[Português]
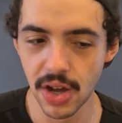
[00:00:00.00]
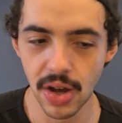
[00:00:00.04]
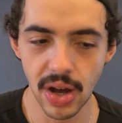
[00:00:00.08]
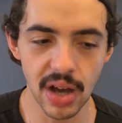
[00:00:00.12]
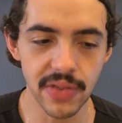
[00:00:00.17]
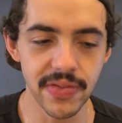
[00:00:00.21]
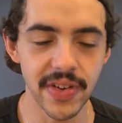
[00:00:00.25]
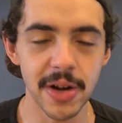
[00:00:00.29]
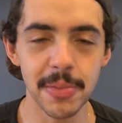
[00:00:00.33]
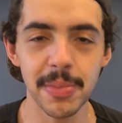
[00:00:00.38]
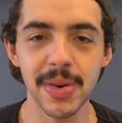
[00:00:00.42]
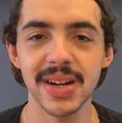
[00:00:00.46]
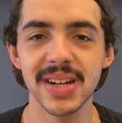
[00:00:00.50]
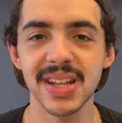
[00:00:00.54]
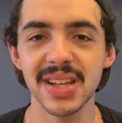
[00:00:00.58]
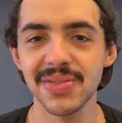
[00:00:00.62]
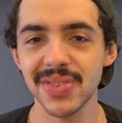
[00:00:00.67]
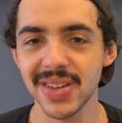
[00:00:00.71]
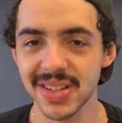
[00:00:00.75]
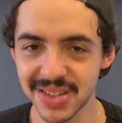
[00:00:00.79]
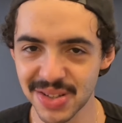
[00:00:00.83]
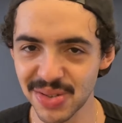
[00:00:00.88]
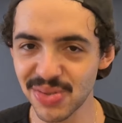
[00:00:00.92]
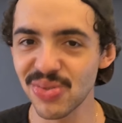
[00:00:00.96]
Javier Bardem
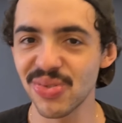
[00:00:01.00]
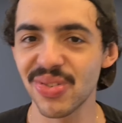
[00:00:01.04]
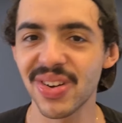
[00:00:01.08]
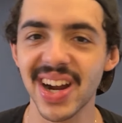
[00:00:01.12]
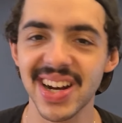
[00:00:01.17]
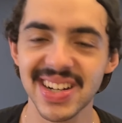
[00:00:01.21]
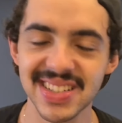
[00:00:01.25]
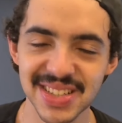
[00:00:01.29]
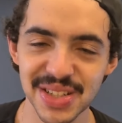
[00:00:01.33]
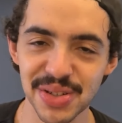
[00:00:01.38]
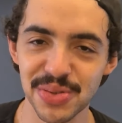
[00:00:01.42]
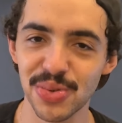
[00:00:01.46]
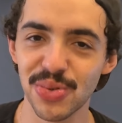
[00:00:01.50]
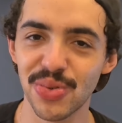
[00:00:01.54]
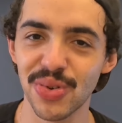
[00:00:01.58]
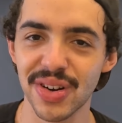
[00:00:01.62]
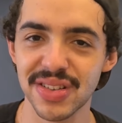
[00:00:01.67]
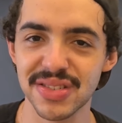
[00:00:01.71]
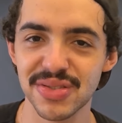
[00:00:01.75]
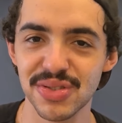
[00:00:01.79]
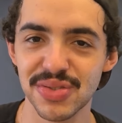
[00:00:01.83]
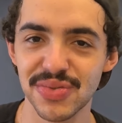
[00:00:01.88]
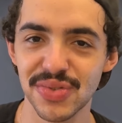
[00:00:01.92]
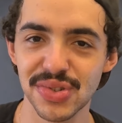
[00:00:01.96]
vai ter um lugarzinho no
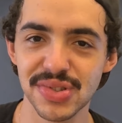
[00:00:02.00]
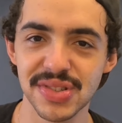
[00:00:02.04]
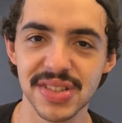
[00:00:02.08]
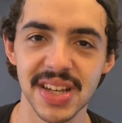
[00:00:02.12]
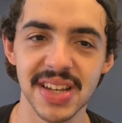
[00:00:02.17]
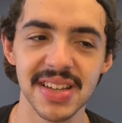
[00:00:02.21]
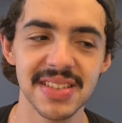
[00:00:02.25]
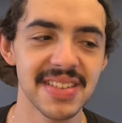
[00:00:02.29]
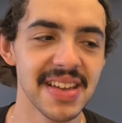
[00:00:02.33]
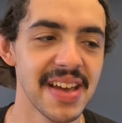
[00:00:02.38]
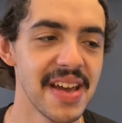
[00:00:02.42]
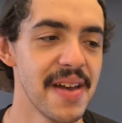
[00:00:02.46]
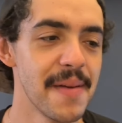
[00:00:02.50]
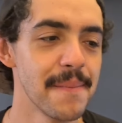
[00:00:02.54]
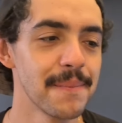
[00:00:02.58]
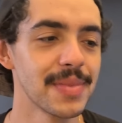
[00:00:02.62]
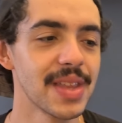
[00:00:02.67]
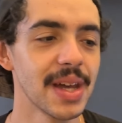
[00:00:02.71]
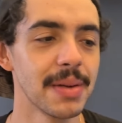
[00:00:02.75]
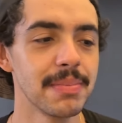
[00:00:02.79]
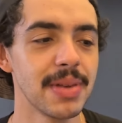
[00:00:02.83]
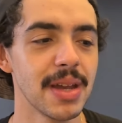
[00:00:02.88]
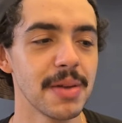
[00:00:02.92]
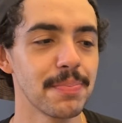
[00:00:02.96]
coração de vocês,
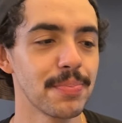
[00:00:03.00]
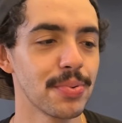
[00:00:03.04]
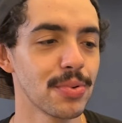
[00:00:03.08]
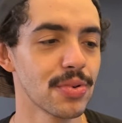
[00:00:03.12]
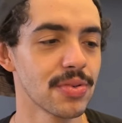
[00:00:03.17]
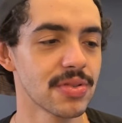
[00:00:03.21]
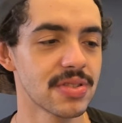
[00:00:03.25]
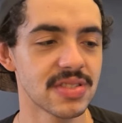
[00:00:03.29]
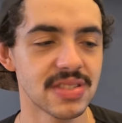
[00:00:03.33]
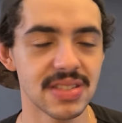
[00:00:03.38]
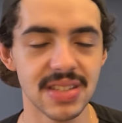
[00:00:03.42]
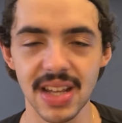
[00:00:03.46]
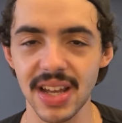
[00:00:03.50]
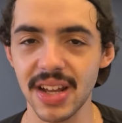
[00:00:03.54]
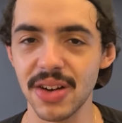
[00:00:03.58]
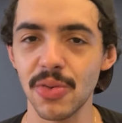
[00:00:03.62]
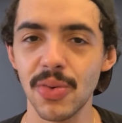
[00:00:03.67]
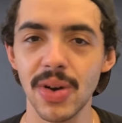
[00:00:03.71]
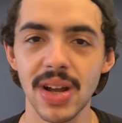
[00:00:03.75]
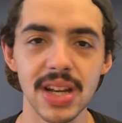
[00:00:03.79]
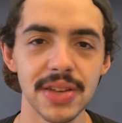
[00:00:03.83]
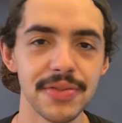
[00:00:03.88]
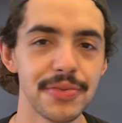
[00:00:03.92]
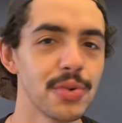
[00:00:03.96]
também por ser
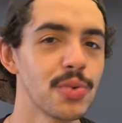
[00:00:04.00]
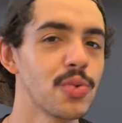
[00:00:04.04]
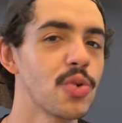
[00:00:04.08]
um alívio